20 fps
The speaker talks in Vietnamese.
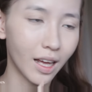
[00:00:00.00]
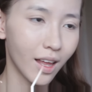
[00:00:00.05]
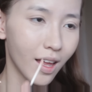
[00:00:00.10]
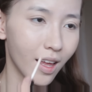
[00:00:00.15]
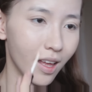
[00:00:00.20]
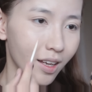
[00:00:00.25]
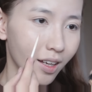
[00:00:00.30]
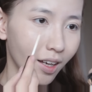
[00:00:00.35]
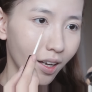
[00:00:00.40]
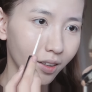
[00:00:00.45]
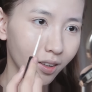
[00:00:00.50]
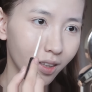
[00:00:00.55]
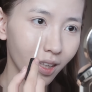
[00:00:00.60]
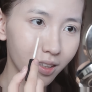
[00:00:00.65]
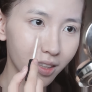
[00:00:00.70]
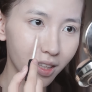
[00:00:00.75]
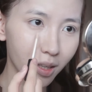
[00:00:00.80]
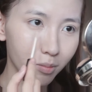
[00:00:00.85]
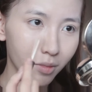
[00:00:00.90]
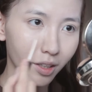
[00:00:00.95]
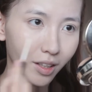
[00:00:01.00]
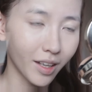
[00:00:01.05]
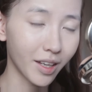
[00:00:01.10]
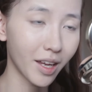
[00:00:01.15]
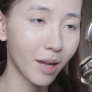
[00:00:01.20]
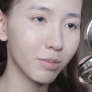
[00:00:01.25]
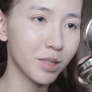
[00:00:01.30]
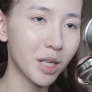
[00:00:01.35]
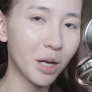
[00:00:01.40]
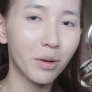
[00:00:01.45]
như là tiết kiệm được
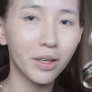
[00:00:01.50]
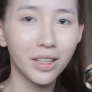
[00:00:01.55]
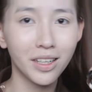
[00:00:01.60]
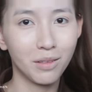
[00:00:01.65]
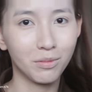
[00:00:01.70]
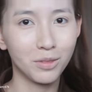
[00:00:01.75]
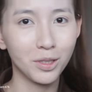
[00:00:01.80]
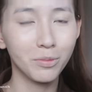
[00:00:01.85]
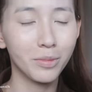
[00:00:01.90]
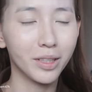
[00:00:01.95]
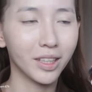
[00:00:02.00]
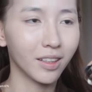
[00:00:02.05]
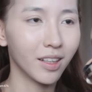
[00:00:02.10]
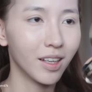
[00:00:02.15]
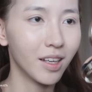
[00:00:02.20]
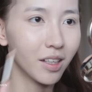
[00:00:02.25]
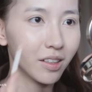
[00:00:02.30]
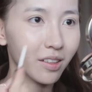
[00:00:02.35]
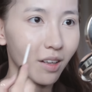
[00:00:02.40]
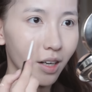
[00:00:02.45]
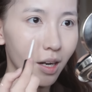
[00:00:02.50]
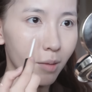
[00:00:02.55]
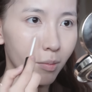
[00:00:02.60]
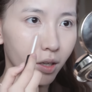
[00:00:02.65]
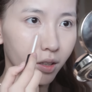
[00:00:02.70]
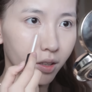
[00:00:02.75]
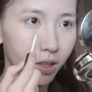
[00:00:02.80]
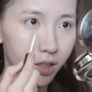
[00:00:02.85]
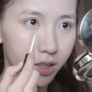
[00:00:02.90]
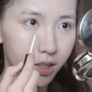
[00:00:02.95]
cái kem che khuyết điểm cho mình đó là
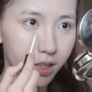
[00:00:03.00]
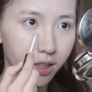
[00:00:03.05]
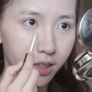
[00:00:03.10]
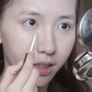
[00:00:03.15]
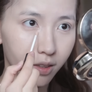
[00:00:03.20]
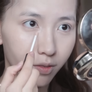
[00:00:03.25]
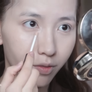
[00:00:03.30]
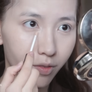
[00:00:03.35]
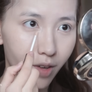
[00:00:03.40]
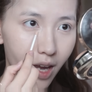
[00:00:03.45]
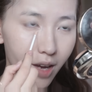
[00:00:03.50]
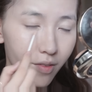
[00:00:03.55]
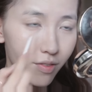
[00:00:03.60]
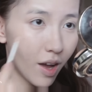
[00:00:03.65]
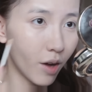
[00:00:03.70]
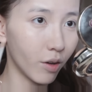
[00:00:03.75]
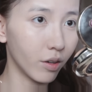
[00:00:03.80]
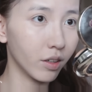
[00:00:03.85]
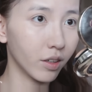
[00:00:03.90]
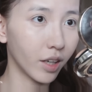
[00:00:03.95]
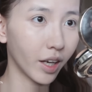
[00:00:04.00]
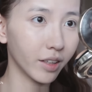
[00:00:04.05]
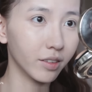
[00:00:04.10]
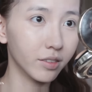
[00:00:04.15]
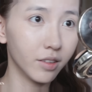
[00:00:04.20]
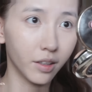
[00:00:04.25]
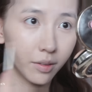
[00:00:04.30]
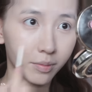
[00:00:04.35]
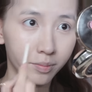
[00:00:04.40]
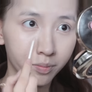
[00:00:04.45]
mọi người chỉ vẽ vào ở cái
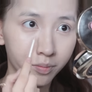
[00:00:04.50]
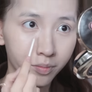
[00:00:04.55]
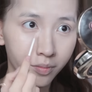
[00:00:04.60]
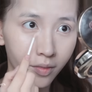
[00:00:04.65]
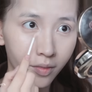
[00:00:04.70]
đường